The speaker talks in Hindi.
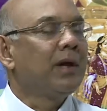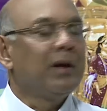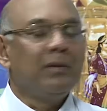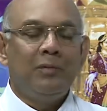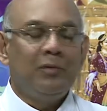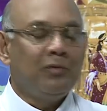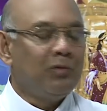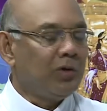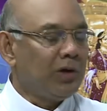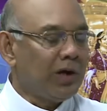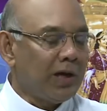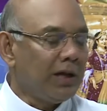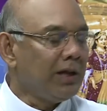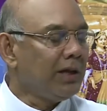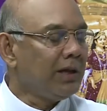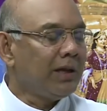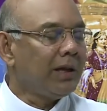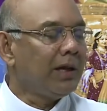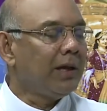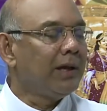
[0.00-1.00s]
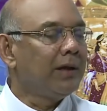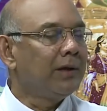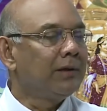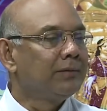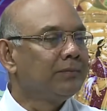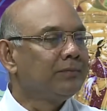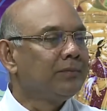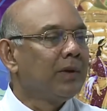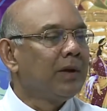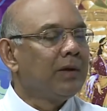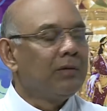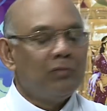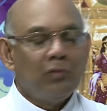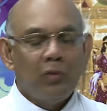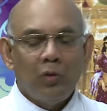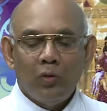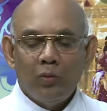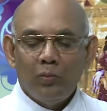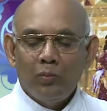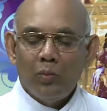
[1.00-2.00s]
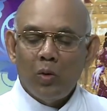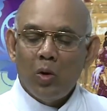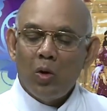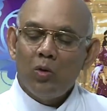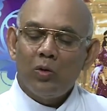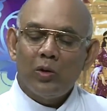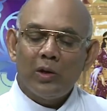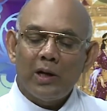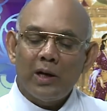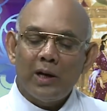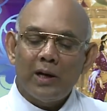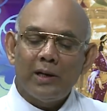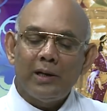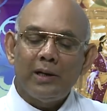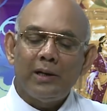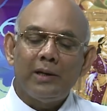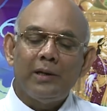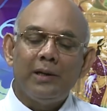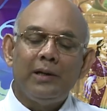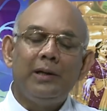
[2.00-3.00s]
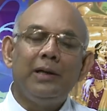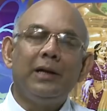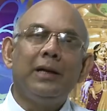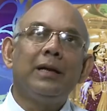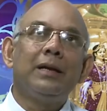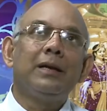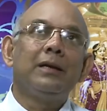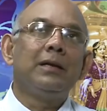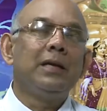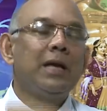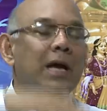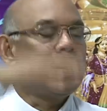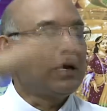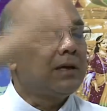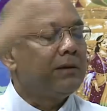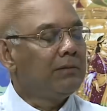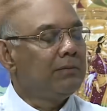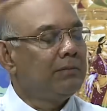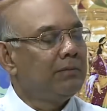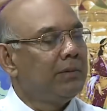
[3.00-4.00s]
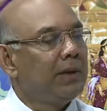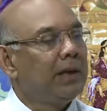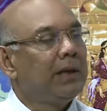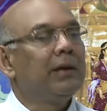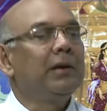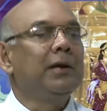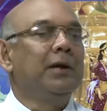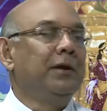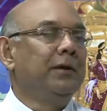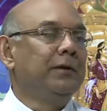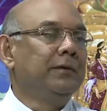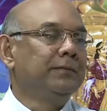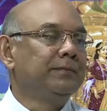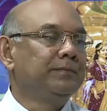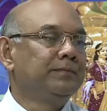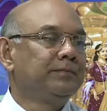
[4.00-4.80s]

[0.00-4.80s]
अभी वो नहीं है वो भोग लगाने के लिए ध्यान में गई है